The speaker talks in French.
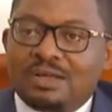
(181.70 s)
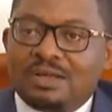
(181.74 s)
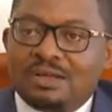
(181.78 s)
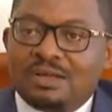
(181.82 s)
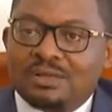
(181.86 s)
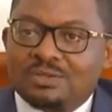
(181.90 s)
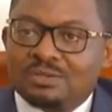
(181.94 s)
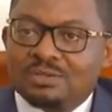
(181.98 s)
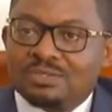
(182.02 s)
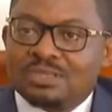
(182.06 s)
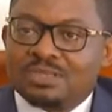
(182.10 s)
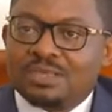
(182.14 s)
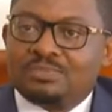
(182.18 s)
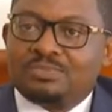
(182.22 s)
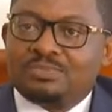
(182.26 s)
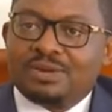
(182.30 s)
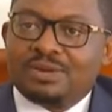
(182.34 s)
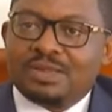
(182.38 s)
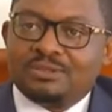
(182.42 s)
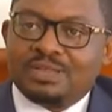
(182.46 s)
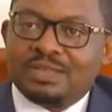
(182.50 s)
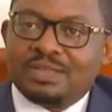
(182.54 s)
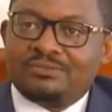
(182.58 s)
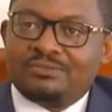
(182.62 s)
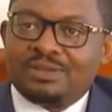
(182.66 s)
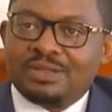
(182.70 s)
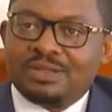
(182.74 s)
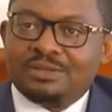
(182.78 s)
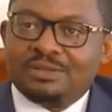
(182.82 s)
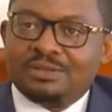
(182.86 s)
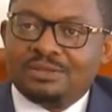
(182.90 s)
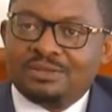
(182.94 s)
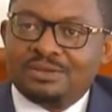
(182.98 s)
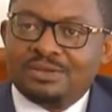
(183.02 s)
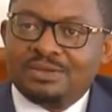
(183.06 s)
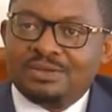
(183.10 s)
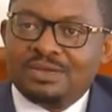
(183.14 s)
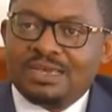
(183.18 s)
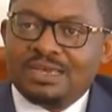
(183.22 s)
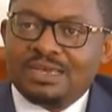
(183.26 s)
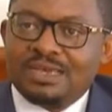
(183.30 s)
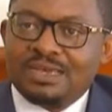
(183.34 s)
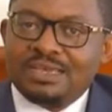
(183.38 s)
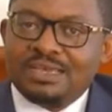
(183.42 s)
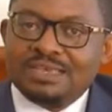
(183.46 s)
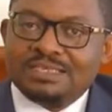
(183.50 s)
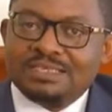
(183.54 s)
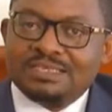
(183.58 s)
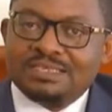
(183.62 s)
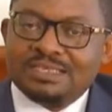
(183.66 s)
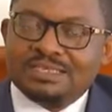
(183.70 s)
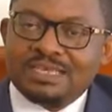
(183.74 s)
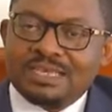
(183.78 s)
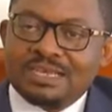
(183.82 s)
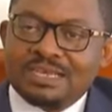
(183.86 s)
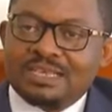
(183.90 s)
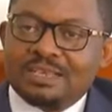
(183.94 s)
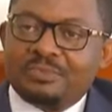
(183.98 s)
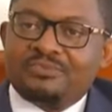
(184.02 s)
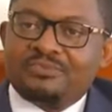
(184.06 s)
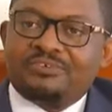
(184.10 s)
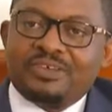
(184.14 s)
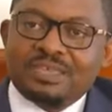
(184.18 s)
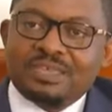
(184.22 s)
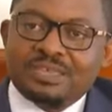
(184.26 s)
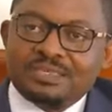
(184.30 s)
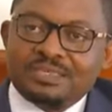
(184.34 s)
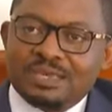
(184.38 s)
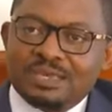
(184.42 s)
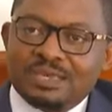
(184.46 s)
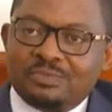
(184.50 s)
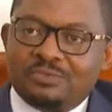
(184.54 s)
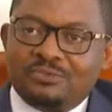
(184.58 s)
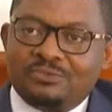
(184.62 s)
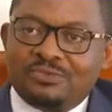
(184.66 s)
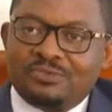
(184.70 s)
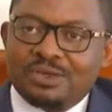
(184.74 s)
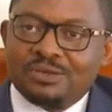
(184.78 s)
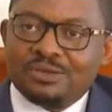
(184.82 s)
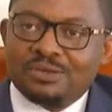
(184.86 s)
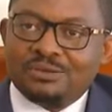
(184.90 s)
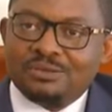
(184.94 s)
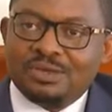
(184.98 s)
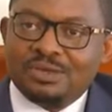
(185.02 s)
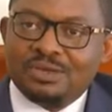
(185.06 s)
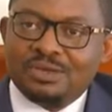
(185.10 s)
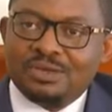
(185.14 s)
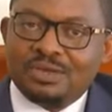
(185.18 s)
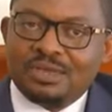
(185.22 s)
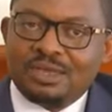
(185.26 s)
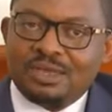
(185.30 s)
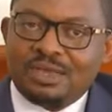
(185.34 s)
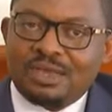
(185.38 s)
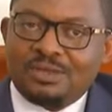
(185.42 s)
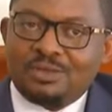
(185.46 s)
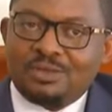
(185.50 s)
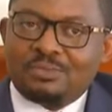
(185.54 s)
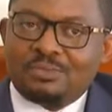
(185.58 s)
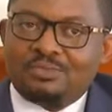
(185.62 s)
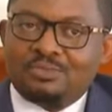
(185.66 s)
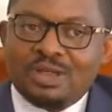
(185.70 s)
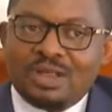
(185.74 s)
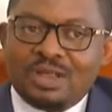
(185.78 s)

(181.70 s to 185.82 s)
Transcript: lorsqu'il prend de la valeur. Et c'est ça qui fait sa plus-value. Alors pour un